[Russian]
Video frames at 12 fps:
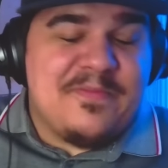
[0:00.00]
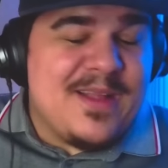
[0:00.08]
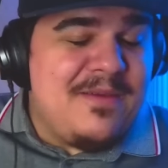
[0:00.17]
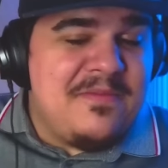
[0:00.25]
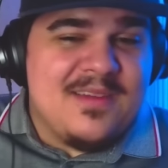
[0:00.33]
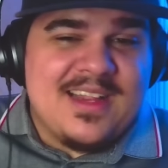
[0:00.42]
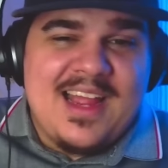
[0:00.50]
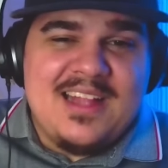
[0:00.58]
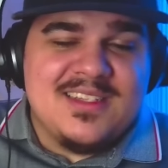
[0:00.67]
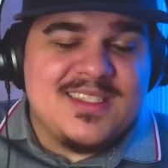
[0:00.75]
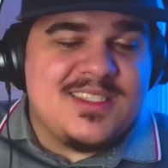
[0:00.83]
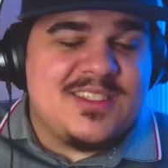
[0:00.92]
прям
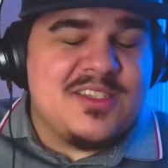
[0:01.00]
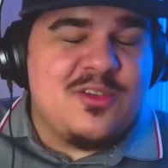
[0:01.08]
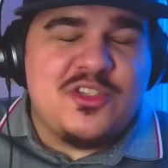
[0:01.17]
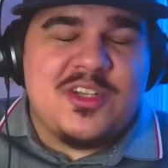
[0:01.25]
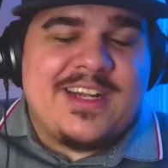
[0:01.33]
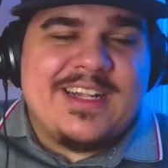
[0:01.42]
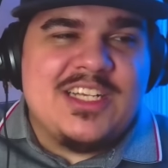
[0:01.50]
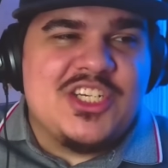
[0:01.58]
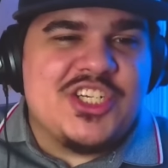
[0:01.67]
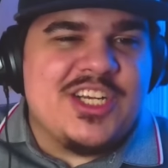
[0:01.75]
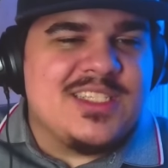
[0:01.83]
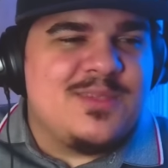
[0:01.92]
реально, не то что
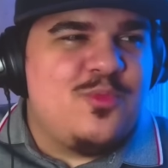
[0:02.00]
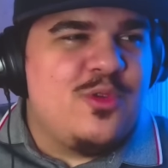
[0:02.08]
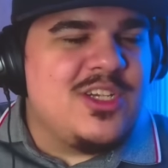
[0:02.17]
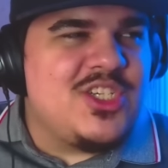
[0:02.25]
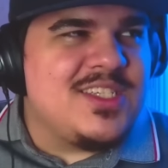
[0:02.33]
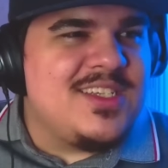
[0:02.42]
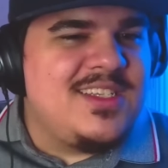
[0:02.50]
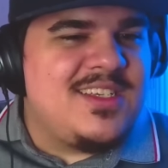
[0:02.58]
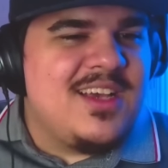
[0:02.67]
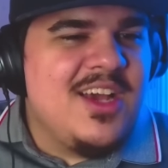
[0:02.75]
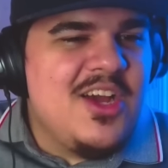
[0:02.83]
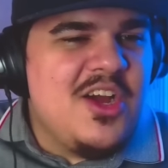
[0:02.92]
клише сборище, а
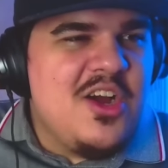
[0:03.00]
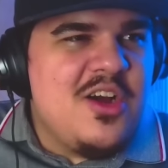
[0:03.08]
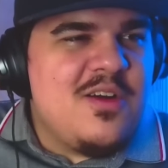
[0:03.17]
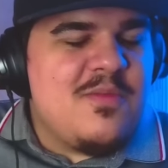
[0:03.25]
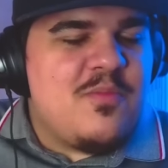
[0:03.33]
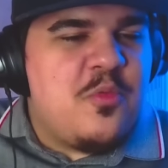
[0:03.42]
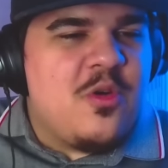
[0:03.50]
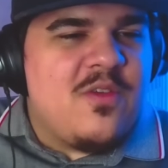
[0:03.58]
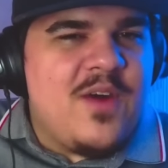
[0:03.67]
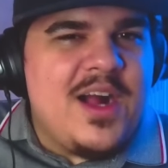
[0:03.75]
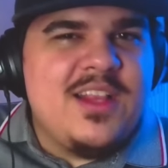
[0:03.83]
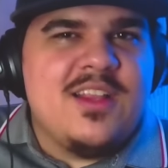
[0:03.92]
знаете,
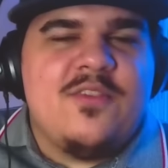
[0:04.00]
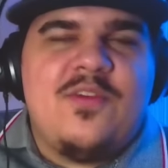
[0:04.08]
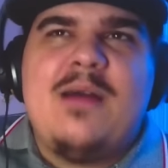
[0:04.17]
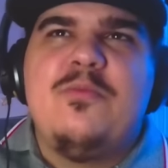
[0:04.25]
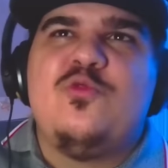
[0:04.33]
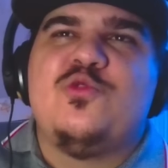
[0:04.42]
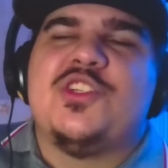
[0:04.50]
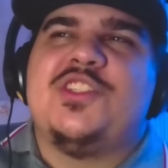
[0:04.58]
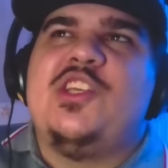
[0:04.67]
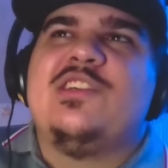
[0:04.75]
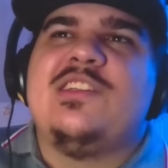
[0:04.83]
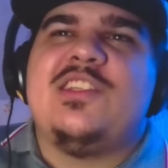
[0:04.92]
буквально вам нужно
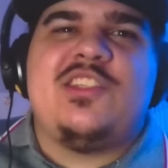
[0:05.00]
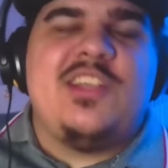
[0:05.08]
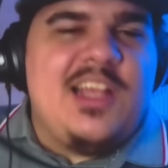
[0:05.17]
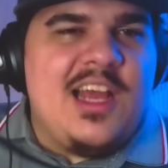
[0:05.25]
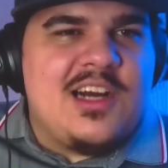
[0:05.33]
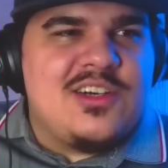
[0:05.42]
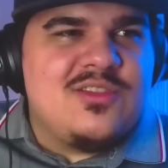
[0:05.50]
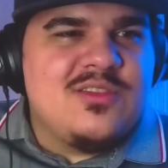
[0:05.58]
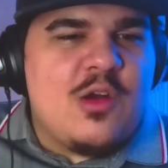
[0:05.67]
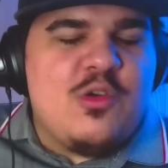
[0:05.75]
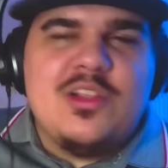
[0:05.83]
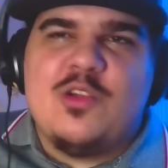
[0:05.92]
сделать сериал
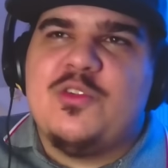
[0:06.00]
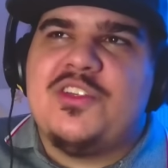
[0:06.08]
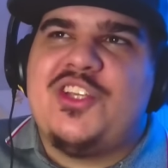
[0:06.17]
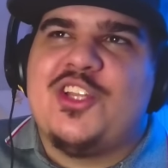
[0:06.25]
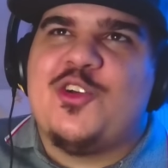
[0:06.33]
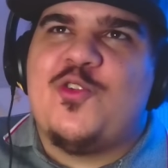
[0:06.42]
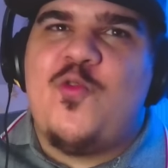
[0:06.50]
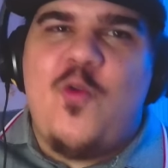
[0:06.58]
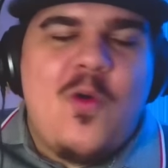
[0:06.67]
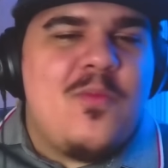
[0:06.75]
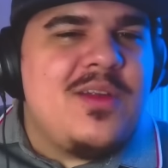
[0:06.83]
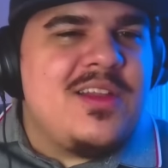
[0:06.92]
какой-нибудь такой
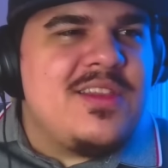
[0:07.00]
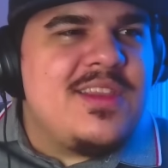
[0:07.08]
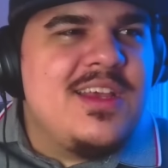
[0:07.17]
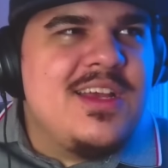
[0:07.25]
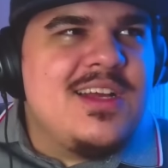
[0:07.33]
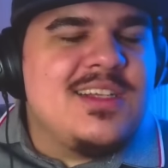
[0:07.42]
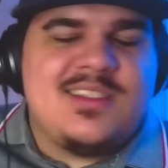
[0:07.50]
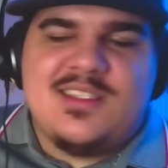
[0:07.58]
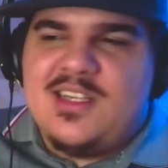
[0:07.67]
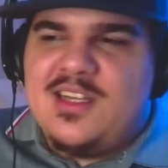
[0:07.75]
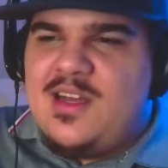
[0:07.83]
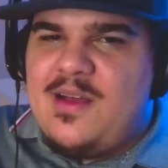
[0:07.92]
ситком, блин, с,
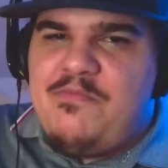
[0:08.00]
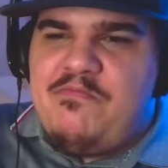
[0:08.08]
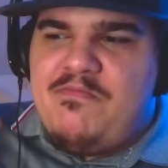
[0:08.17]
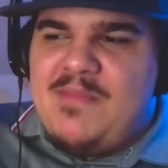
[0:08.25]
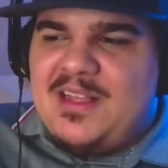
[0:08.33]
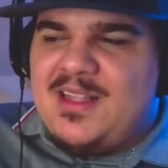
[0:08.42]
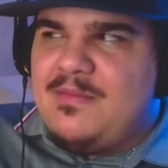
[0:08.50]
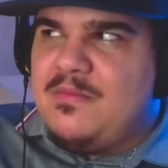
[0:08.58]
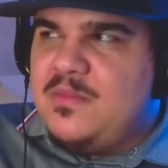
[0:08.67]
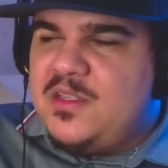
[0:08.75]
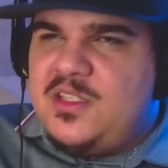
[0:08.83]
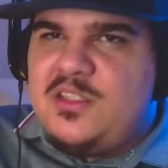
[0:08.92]
э, знаете, там,
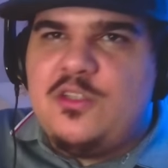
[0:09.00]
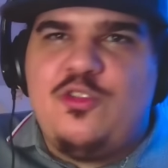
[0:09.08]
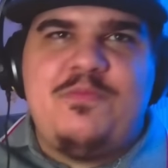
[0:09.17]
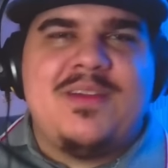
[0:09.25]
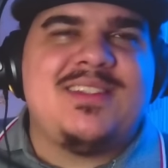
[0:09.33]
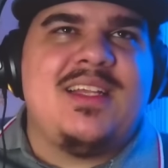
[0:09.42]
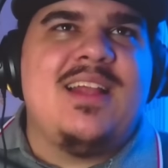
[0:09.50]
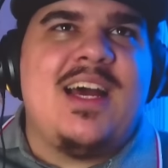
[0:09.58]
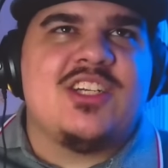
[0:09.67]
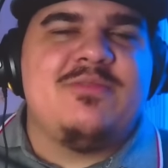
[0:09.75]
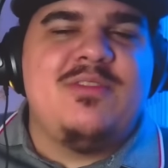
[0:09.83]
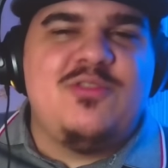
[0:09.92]
с десятью
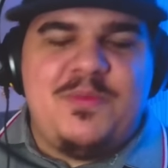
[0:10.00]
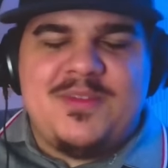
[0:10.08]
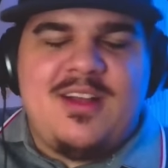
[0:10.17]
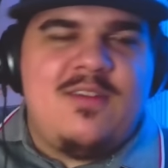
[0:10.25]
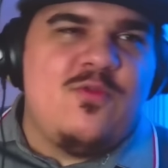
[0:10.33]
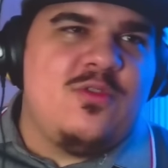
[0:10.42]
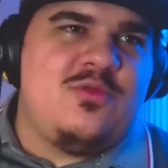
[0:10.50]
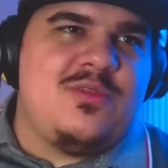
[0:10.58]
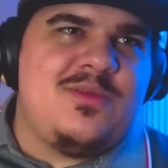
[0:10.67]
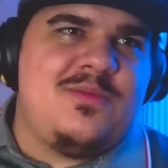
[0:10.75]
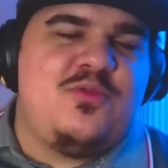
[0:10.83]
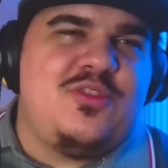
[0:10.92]
персонажами, ну, типа того. То
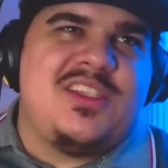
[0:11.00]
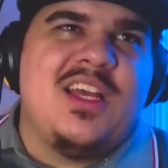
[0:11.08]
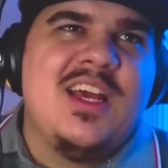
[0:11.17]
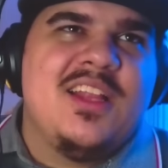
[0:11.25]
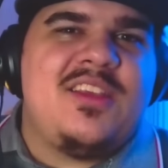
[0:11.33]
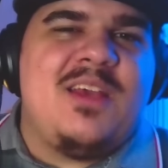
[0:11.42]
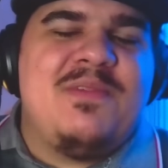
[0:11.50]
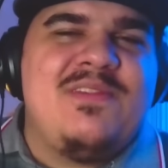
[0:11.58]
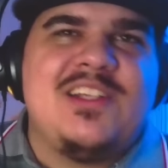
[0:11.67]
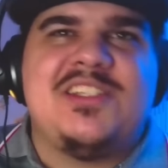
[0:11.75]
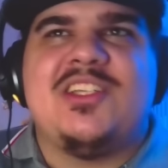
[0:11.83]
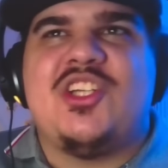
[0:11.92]
есть просто такие
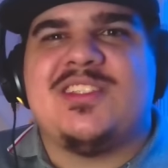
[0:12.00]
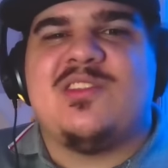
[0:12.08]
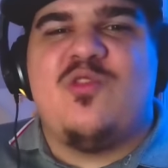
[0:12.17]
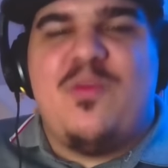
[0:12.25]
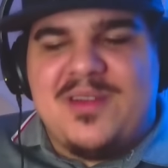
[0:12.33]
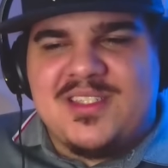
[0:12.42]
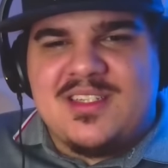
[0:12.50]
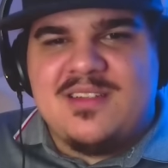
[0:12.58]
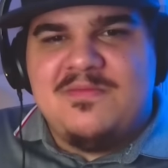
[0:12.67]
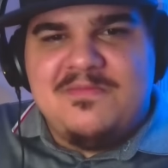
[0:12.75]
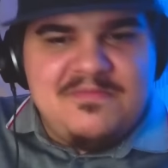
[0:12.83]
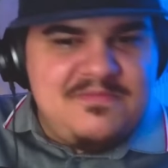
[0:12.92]
появляющиеся часто образы.
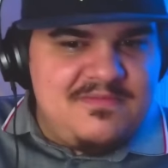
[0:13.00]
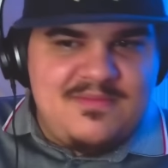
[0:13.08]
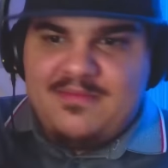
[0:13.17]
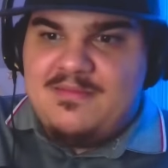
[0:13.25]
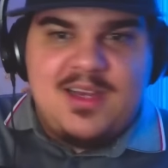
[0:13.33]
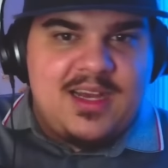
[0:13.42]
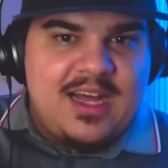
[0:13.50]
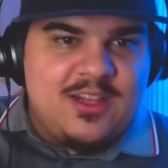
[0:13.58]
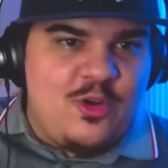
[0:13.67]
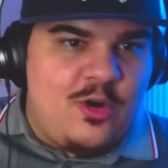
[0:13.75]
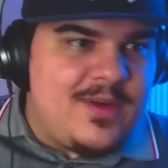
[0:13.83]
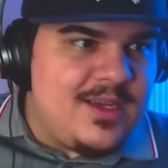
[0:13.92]

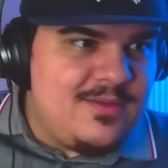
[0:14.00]
Готово.